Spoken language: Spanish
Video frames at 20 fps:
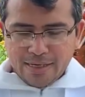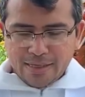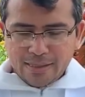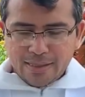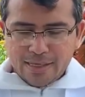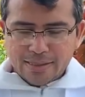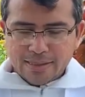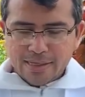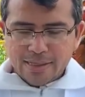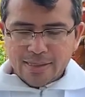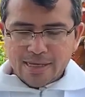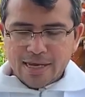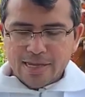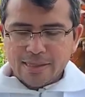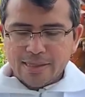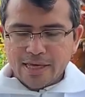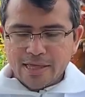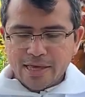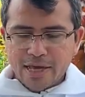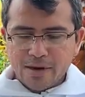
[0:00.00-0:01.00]

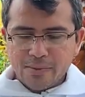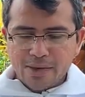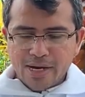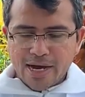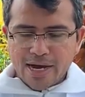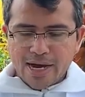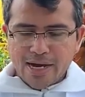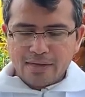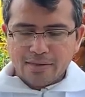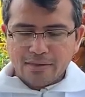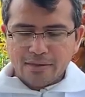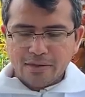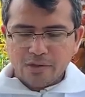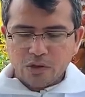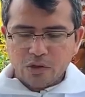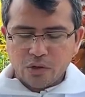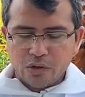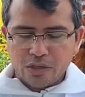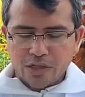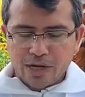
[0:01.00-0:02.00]
Descendientes de Abraham,
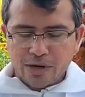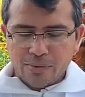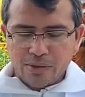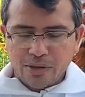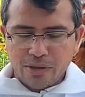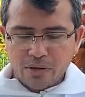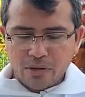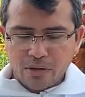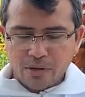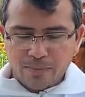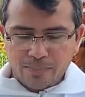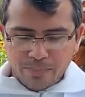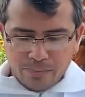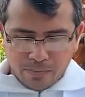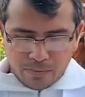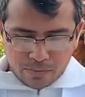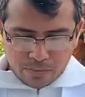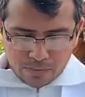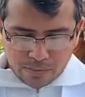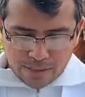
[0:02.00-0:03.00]
su servidor.
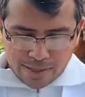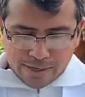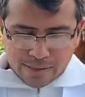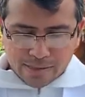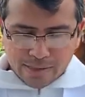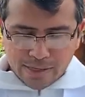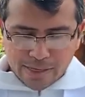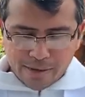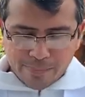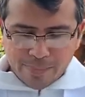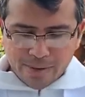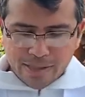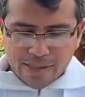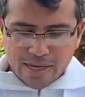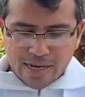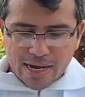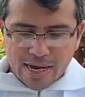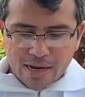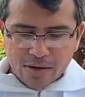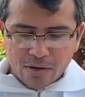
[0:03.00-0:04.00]
Estirpe
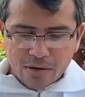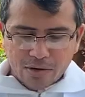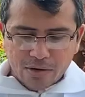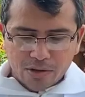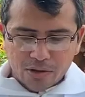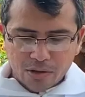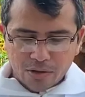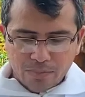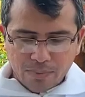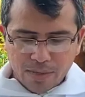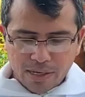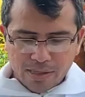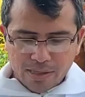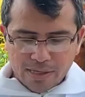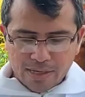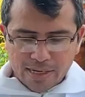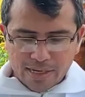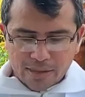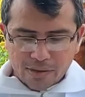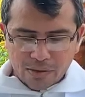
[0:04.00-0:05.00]
de Jacob, su
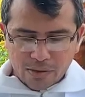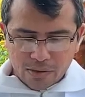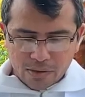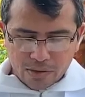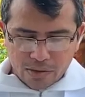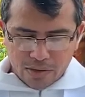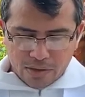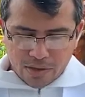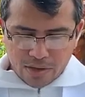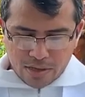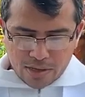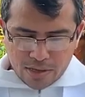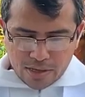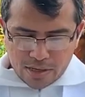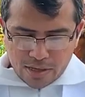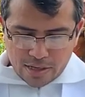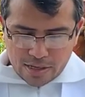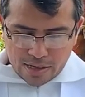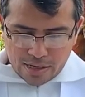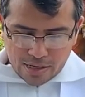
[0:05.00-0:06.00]
predilecto.
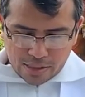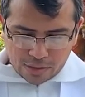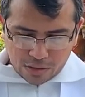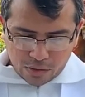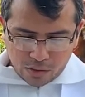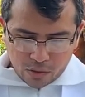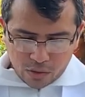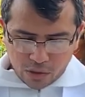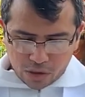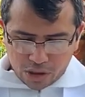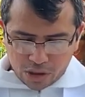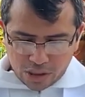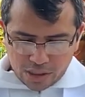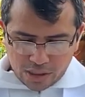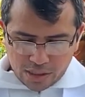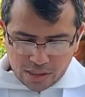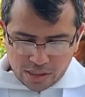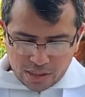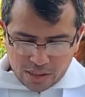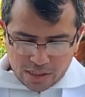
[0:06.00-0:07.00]

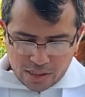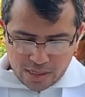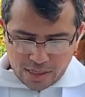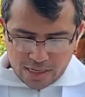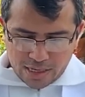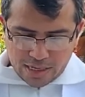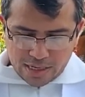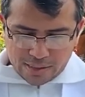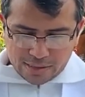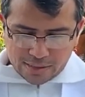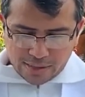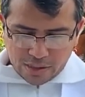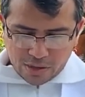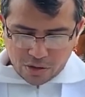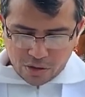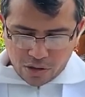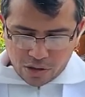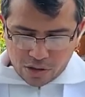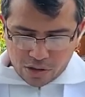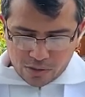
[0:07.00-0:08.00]
Escuchen, el
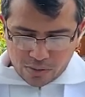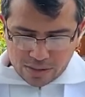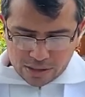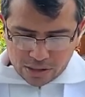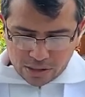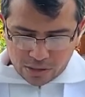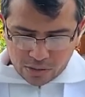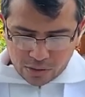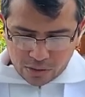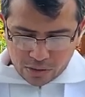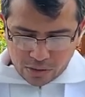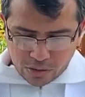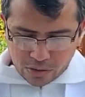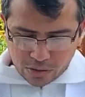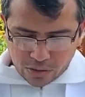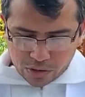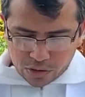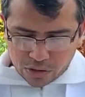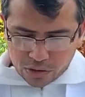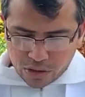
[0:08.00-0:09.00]
Señor nuestro
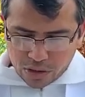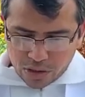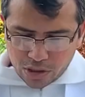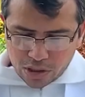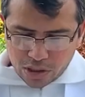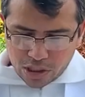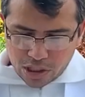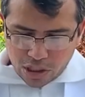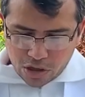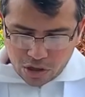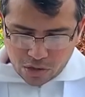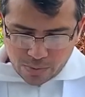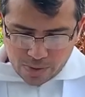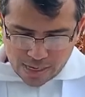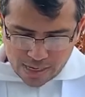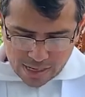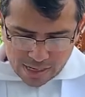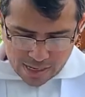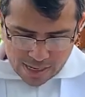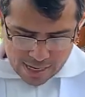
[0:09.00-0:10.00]
Dios y
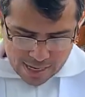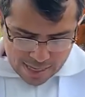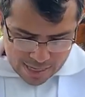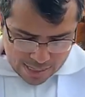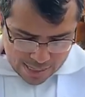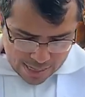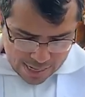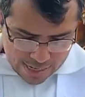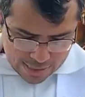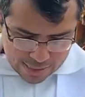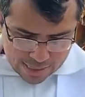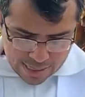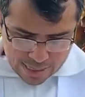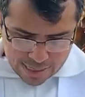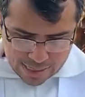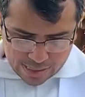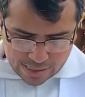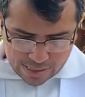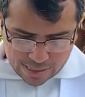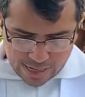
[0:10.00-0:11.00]
gobierna la
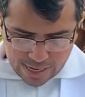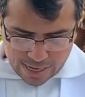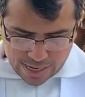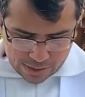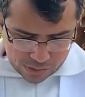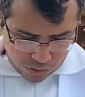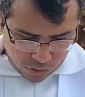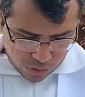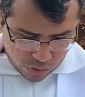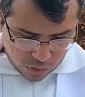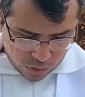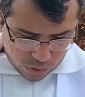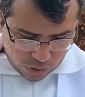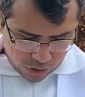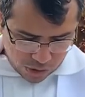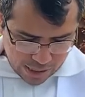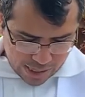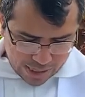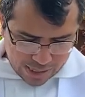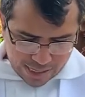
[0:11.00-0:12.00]
tierra
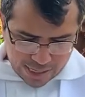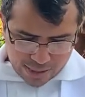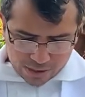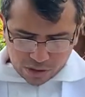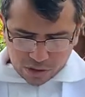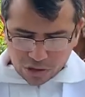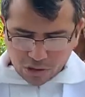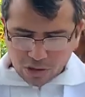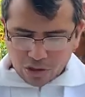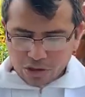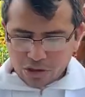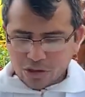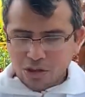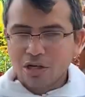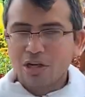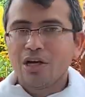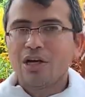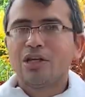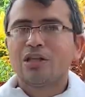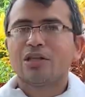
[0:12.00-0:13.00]
sus decretos.
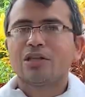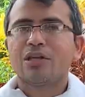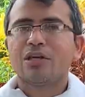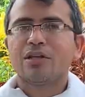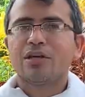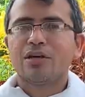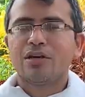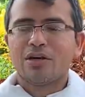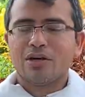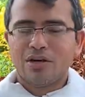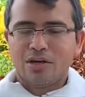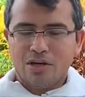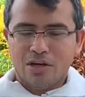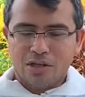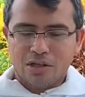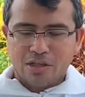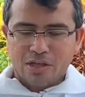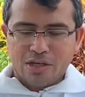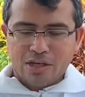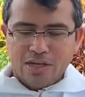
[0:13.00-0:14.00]

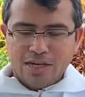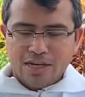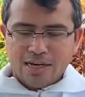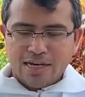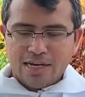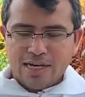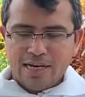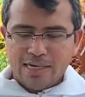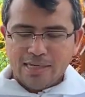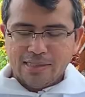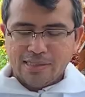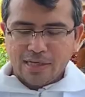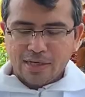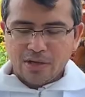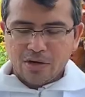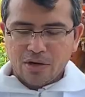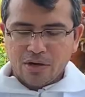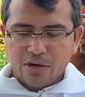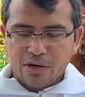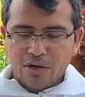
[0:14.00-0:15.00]
Todos. El
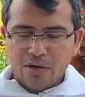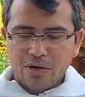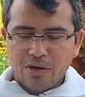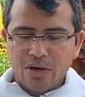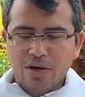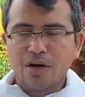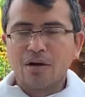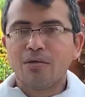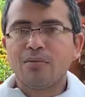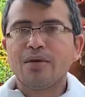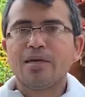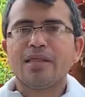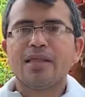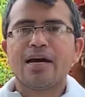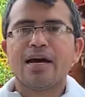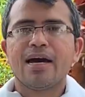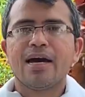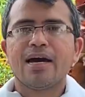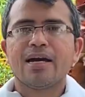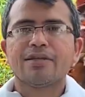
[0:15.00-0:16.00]
Señor nunca
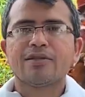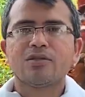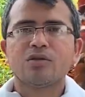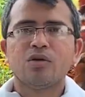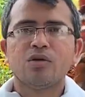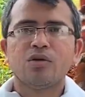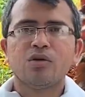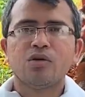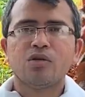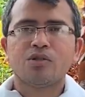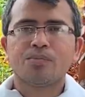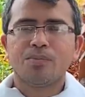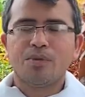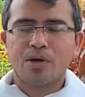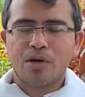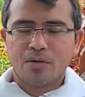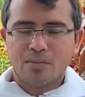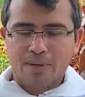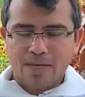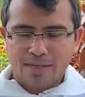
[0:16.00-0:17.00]
olvida sus
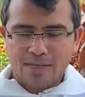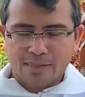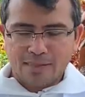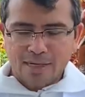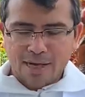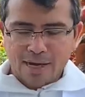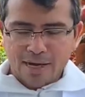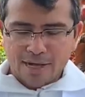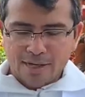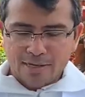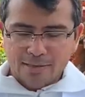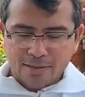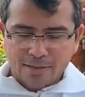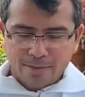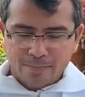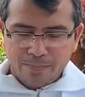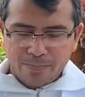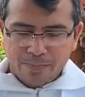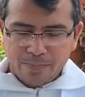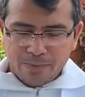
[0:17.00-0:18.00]
promesas.
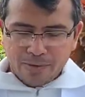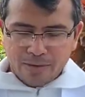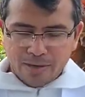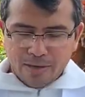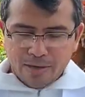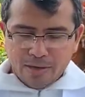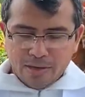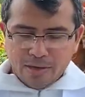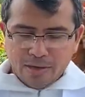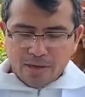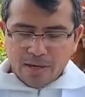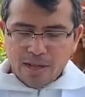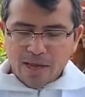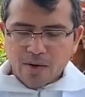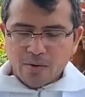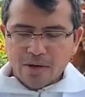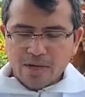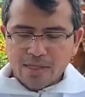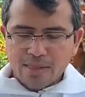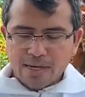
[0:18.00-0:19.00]
Ni
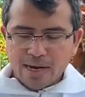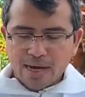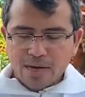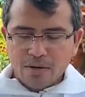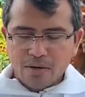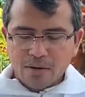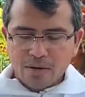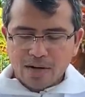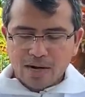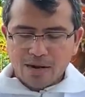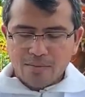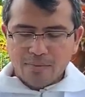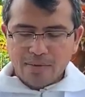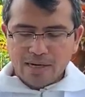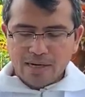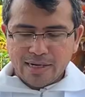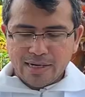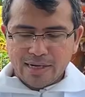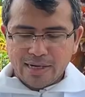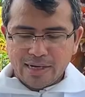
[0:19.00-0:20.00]
aunque transcurran
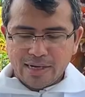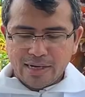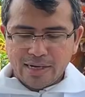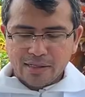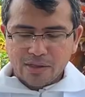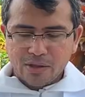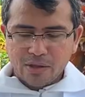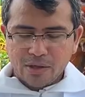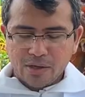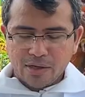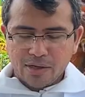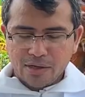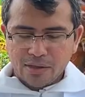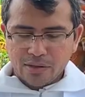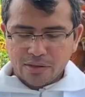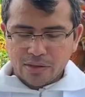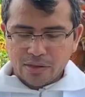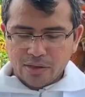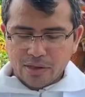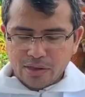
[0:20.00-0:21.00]
mil
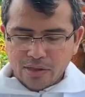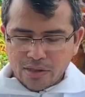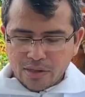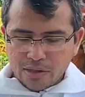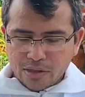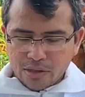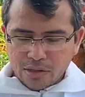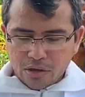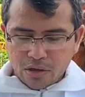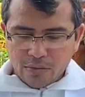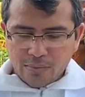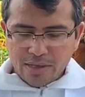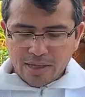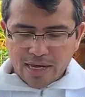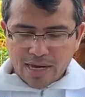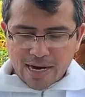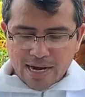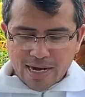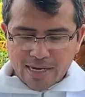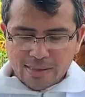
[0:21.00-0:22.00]
generaciones, se
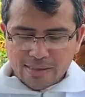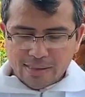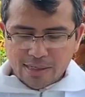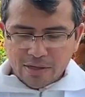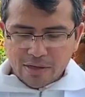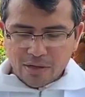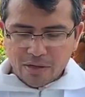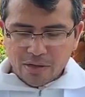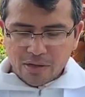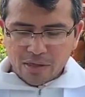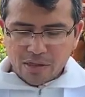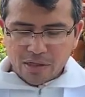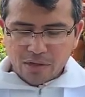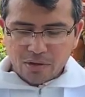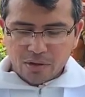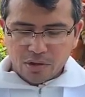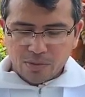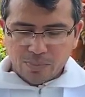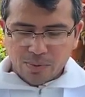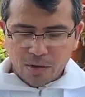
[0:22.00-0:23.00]
olvidará el Señor de
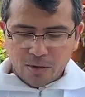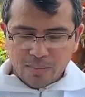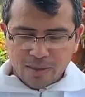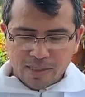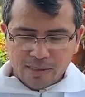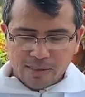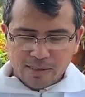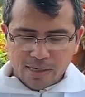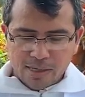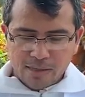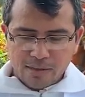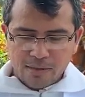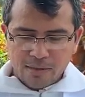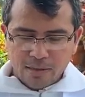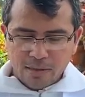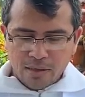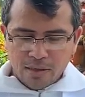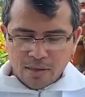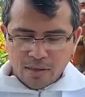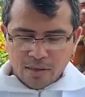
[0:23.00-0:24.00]
sus promesas,
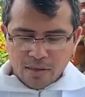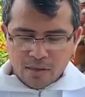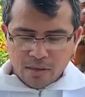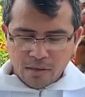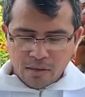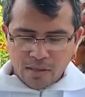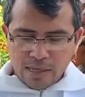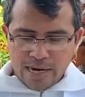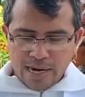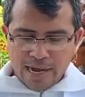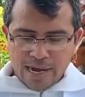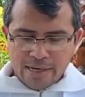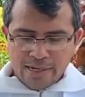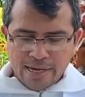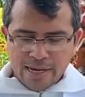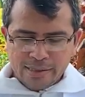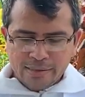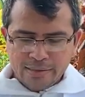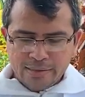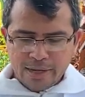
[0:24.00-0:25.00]
de la
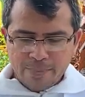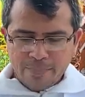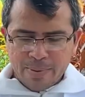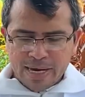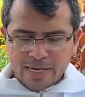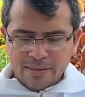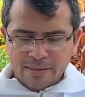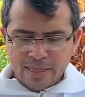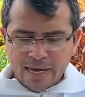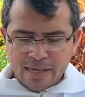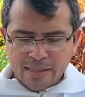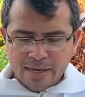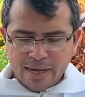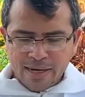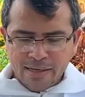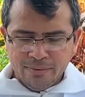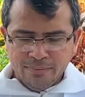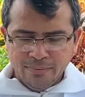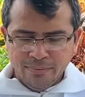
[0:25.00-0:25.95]
alianza pactada